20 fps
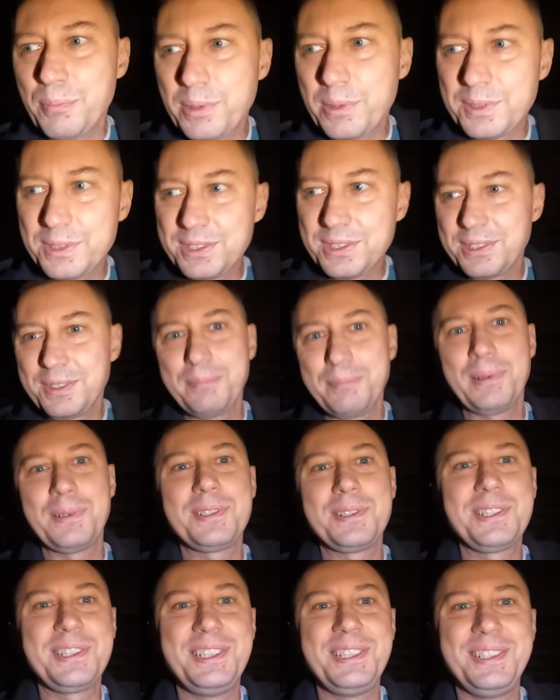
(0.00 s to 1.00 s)
polski,
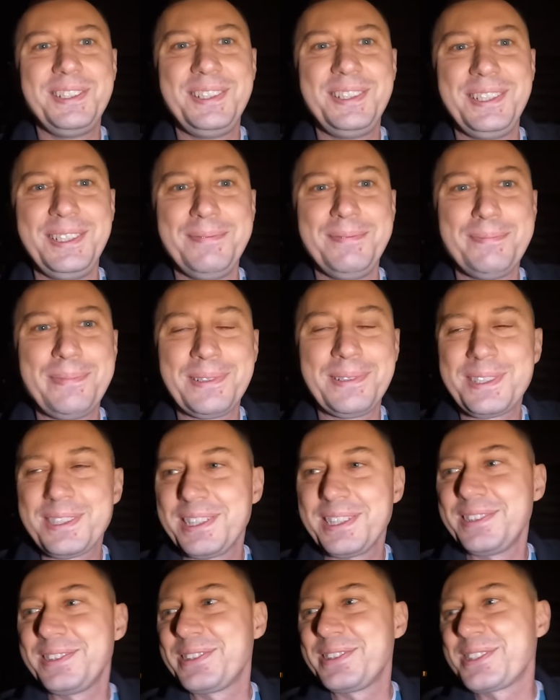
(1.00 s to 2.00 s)
polski team,
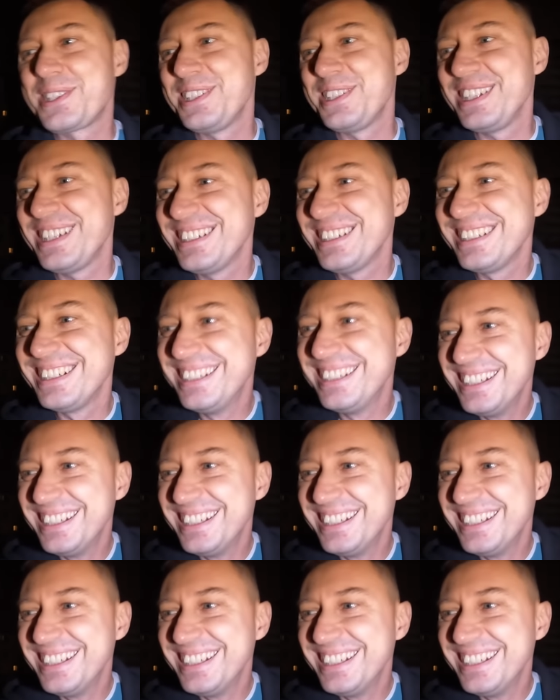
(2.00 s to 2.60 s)
polska drużyna.